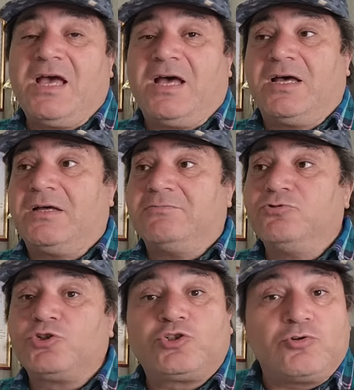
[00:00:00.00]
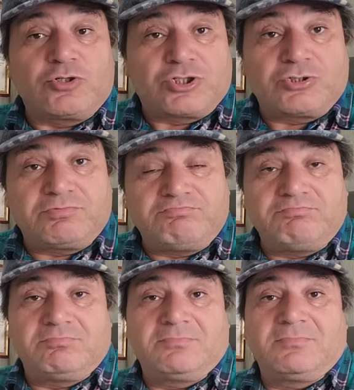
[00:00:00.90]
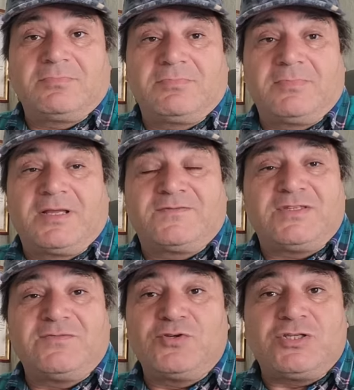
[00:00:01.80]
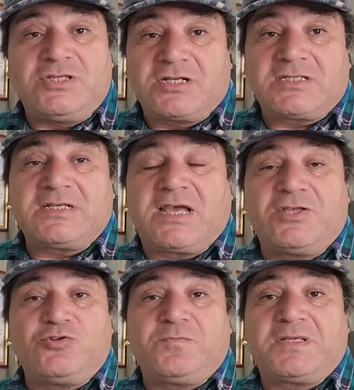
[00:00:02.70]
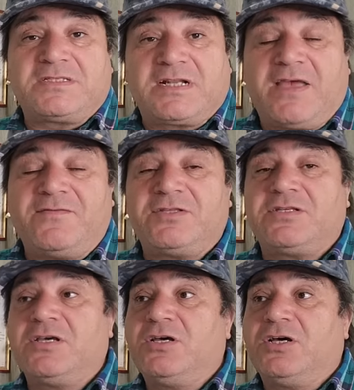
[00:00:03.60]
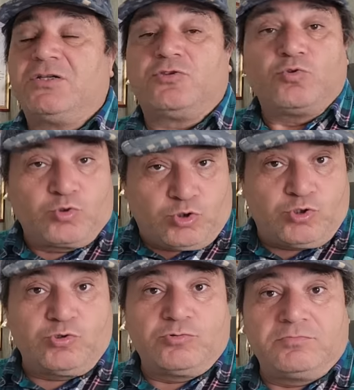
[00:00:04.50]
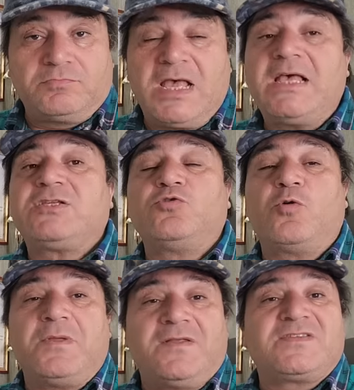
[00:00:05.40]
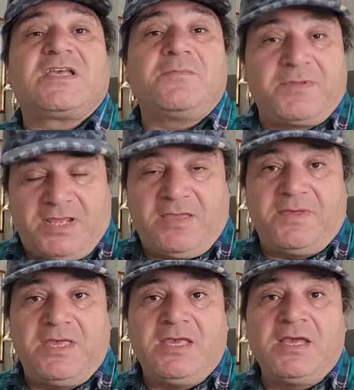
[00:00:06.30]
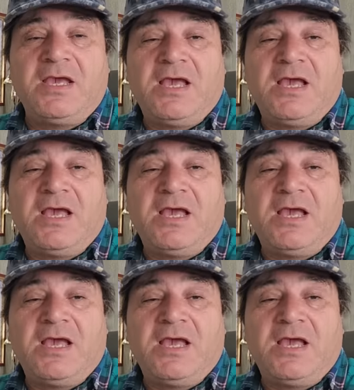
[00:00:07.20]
А, ну что ж, от всего сердца хочу поздравить Э, Турцию с Нобелевской премией,